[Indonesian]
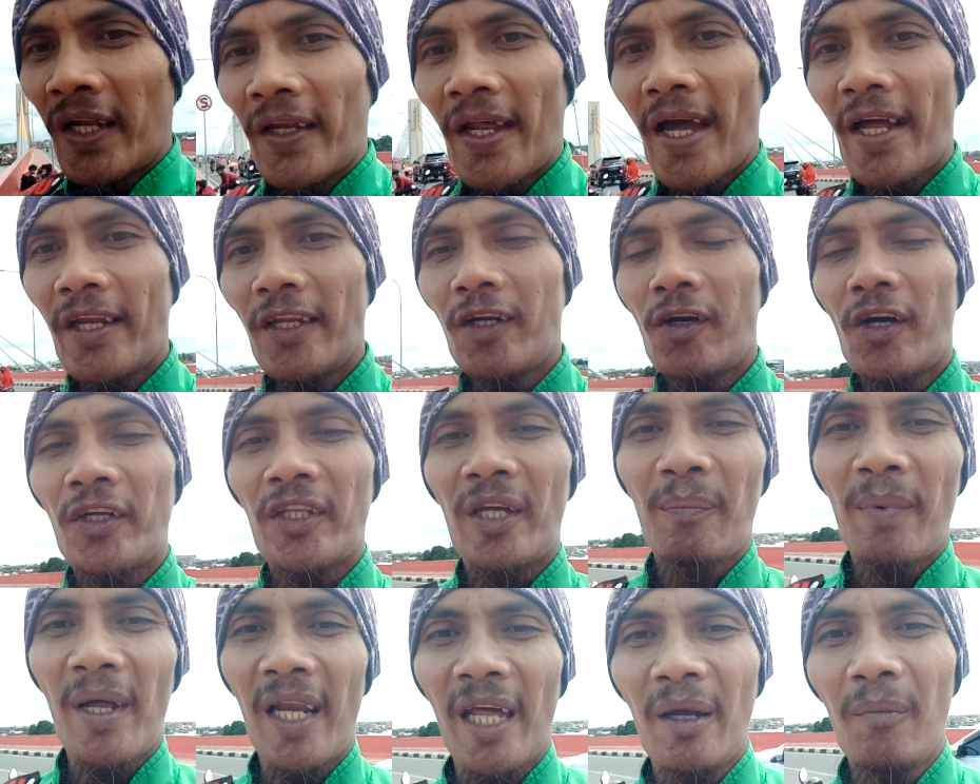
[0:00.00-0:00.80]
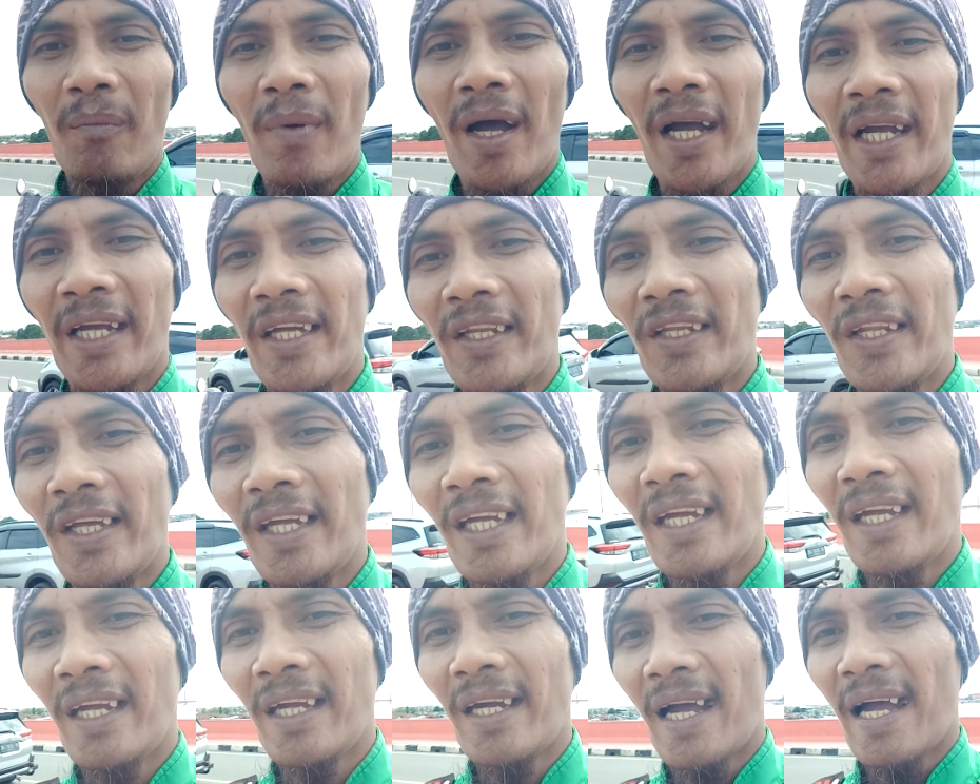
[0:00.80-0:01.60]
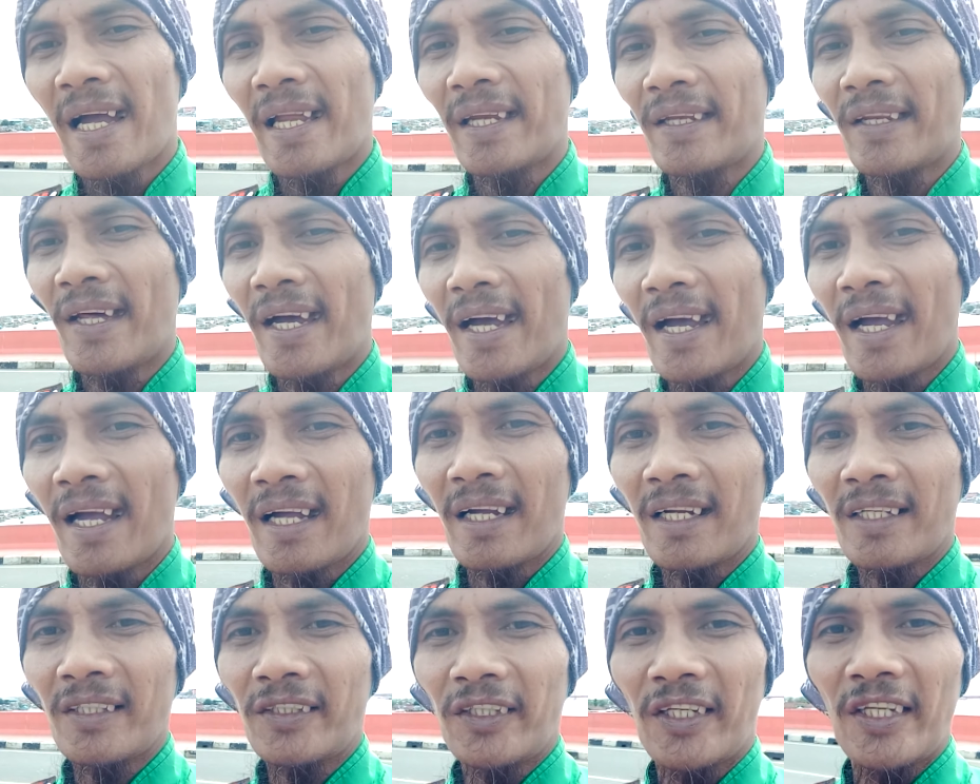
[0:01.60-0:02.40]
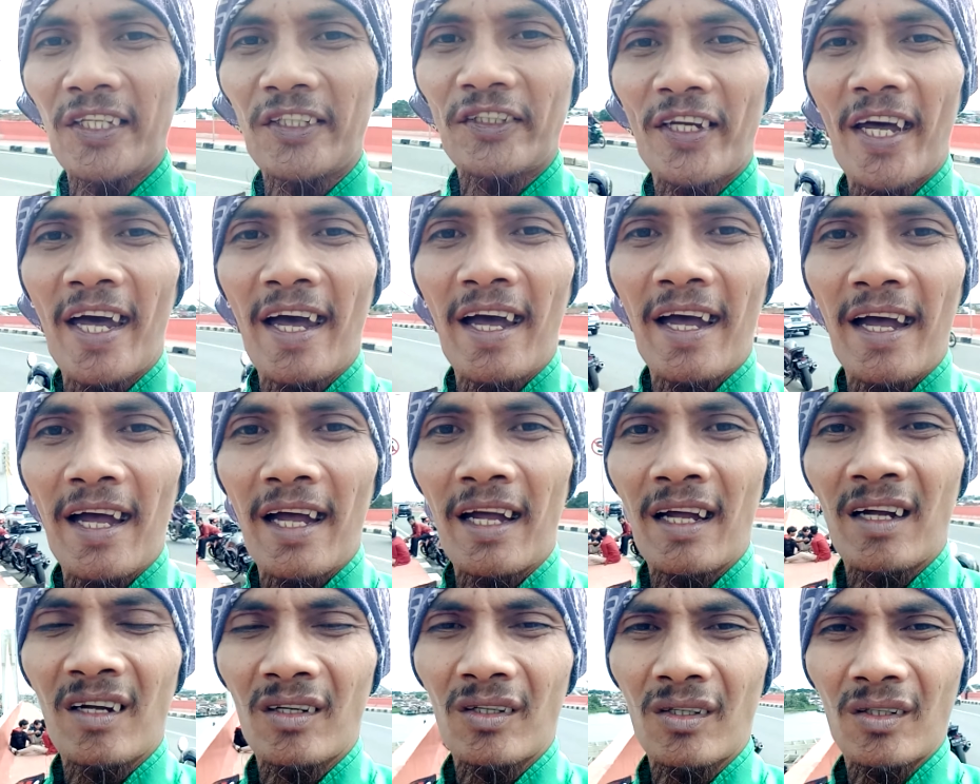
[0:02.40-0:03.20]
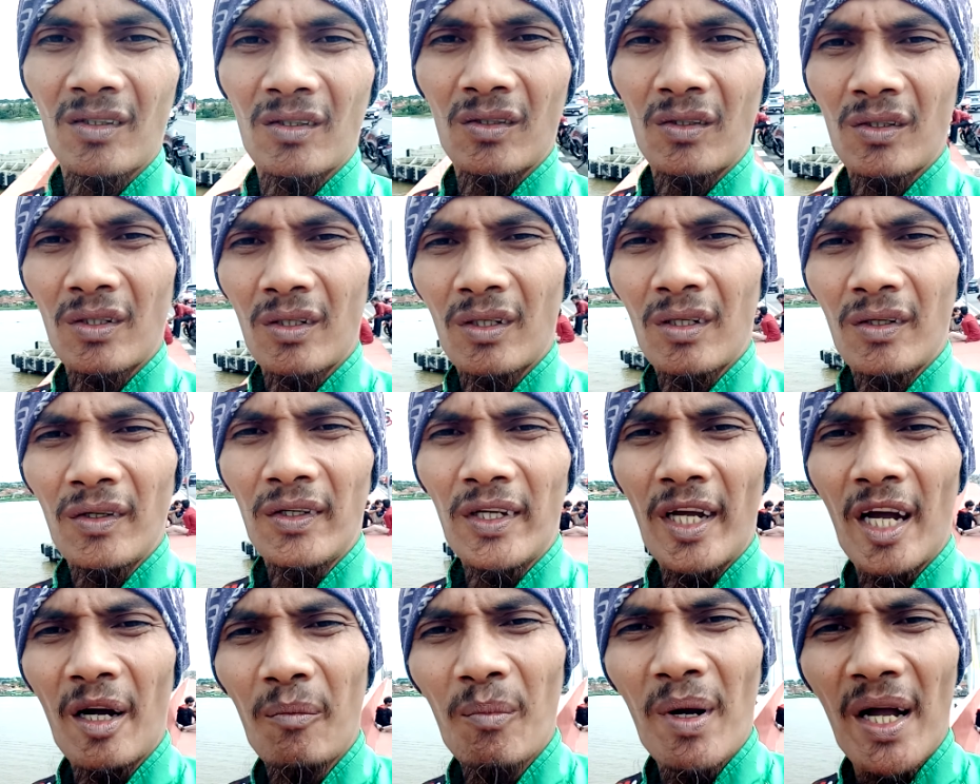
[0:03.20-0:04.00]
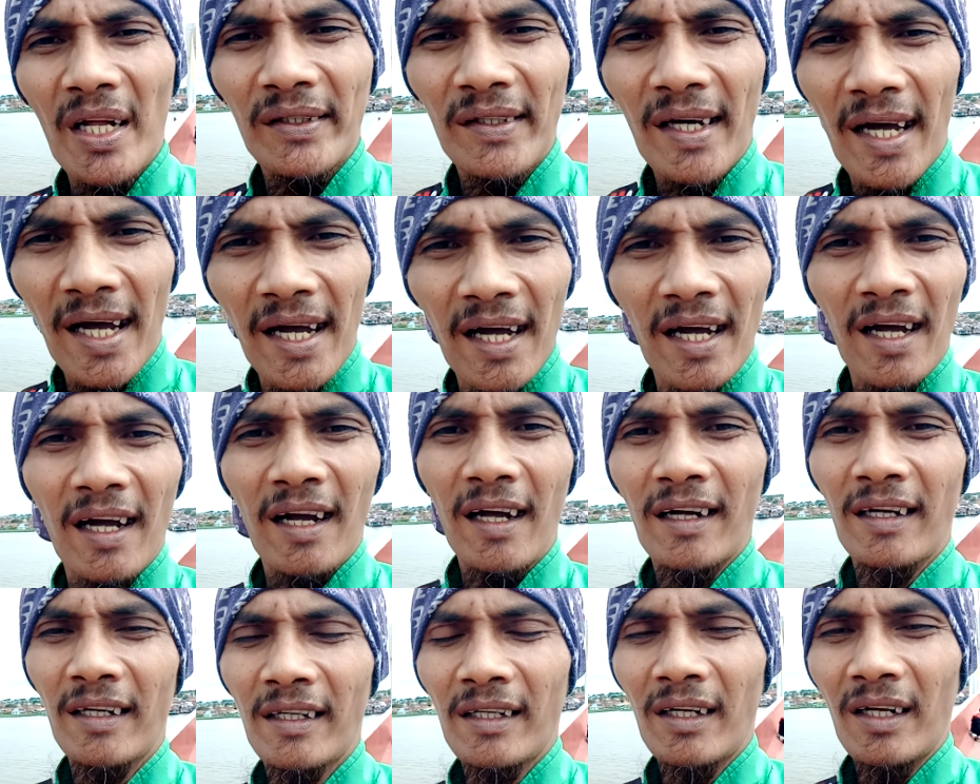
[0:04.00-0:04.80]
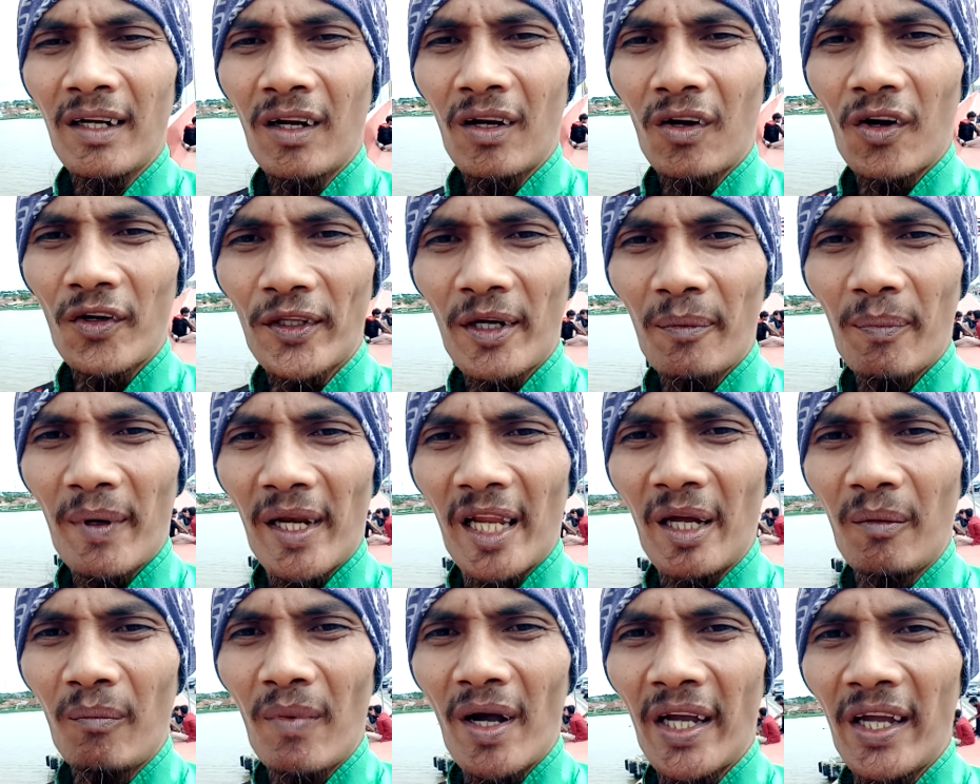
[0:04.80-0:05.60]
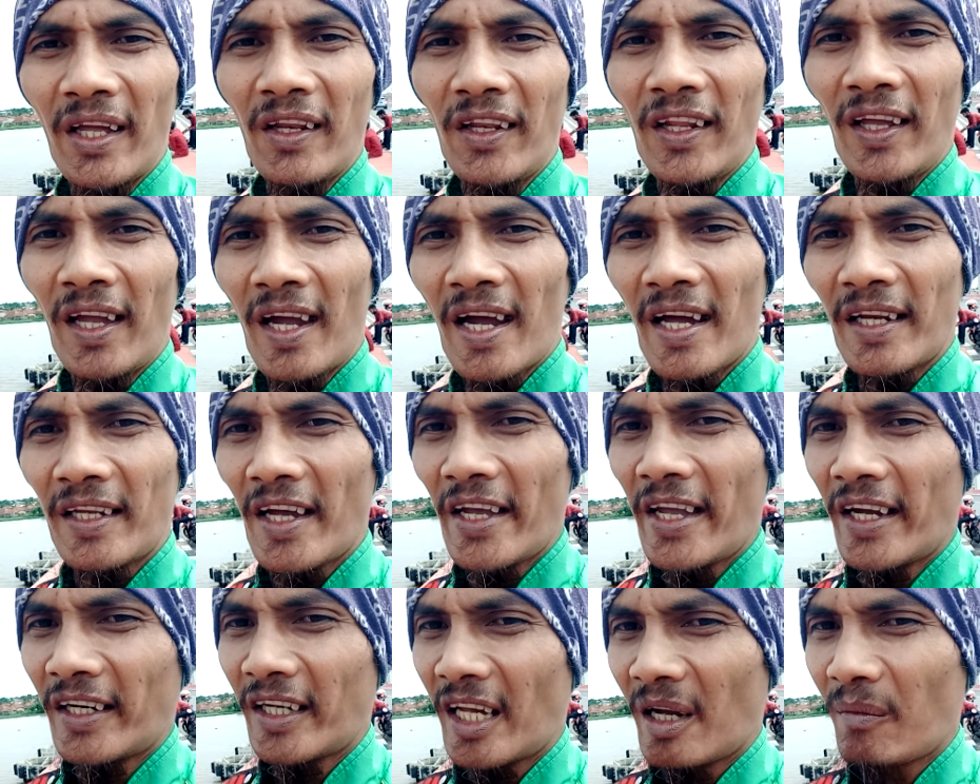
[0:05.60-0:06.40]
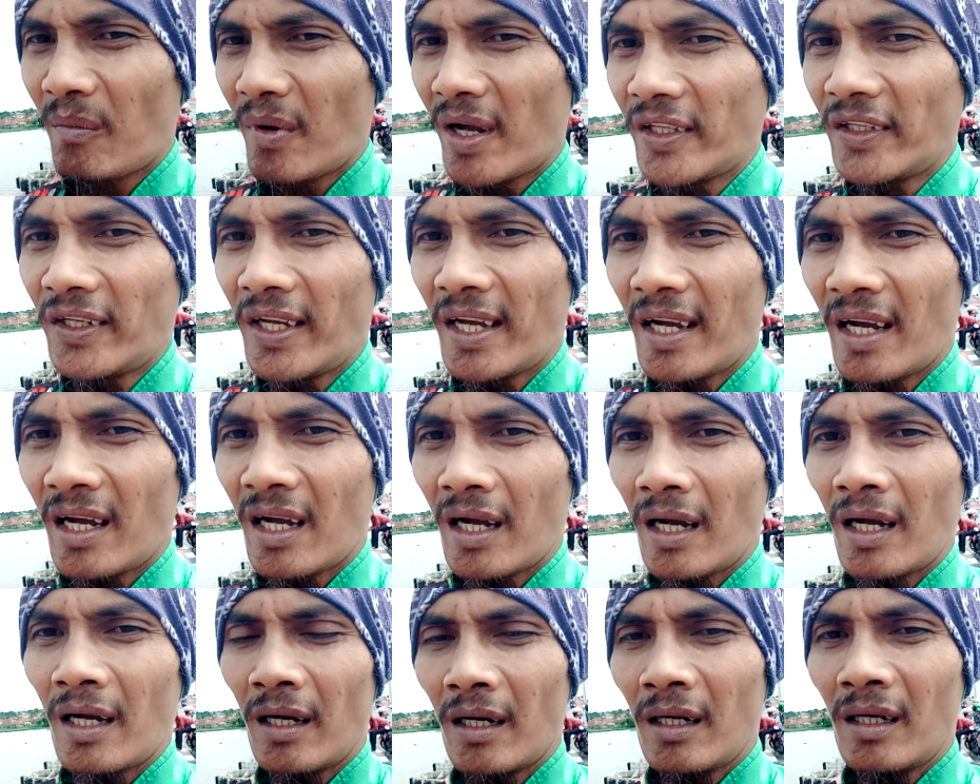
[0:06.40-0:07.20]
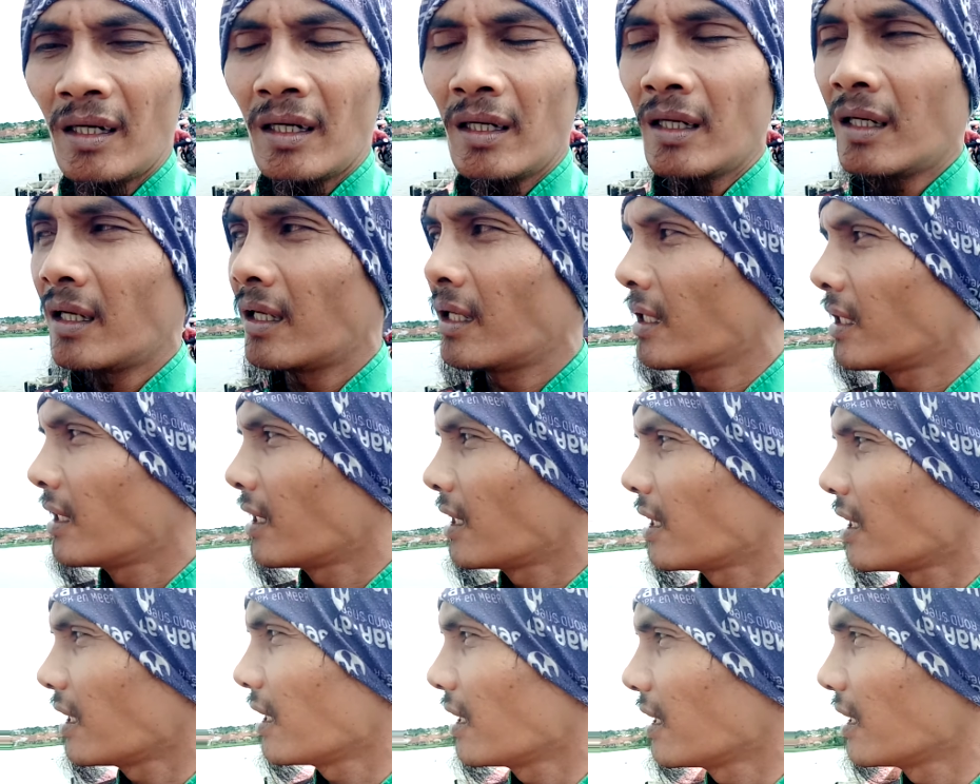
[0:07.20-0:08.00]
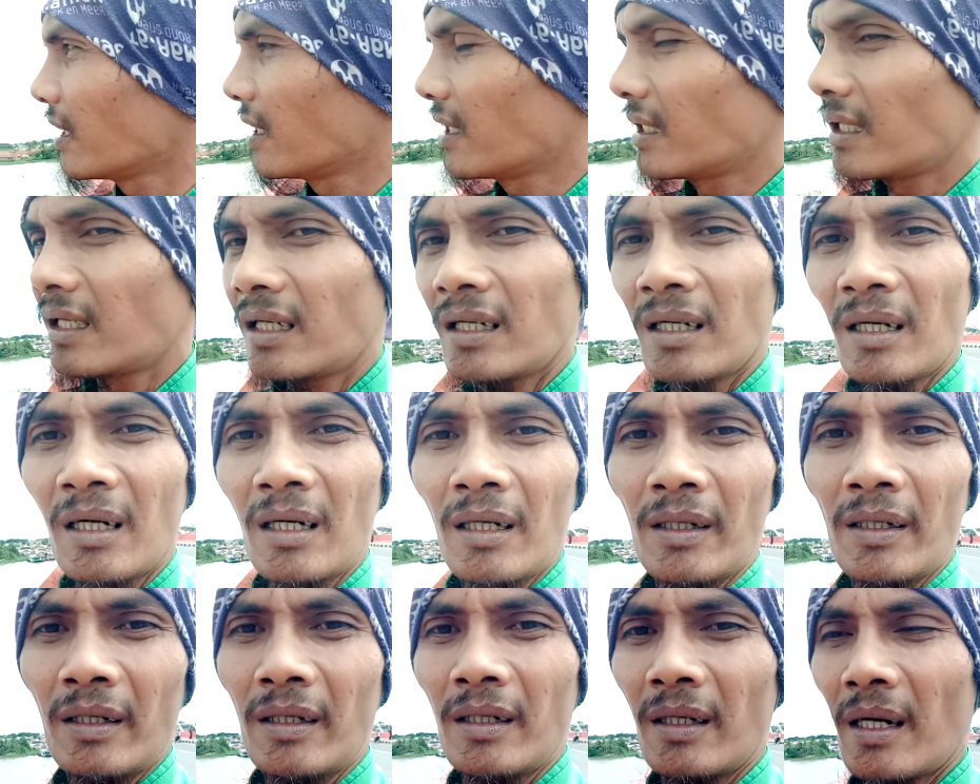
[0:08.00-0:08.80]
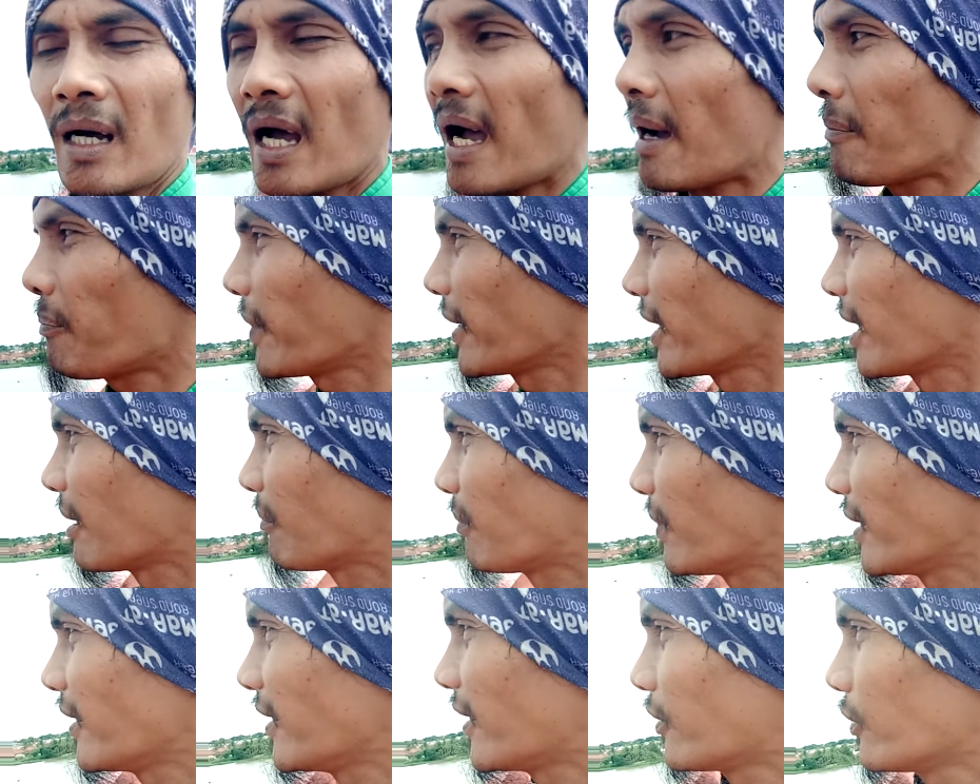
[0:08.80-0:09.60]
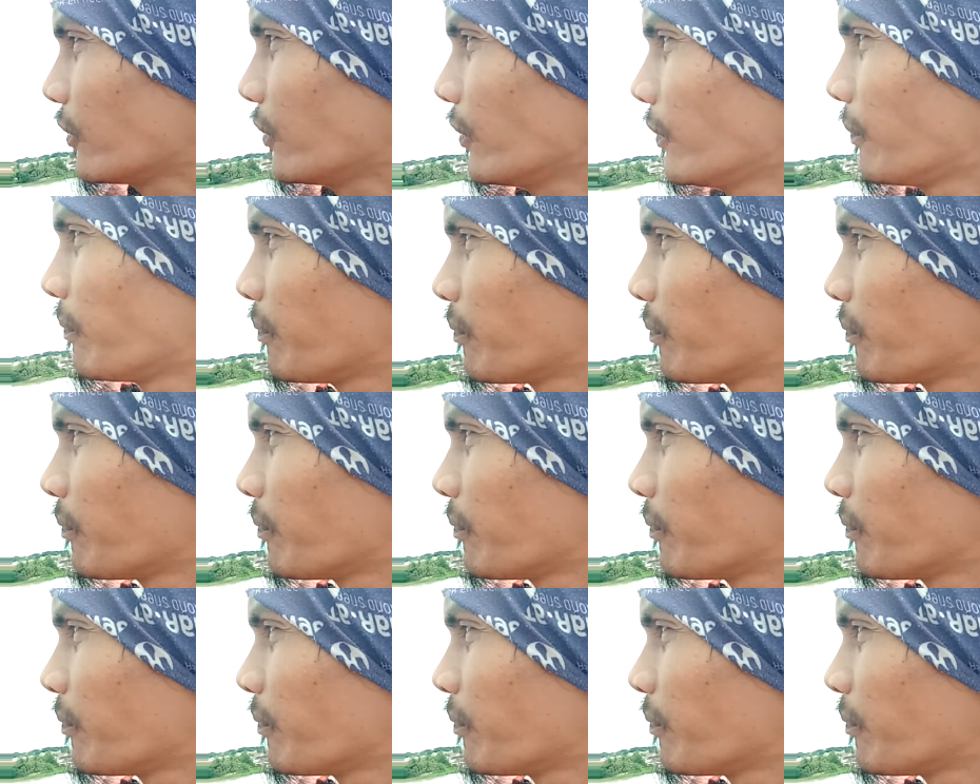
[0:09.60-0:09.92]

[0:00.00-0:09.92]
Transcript: Nah, di Kota Palembang ini ada kisah yang mana Kota Palembang ini ada yang namanya eh, apa namanya itu?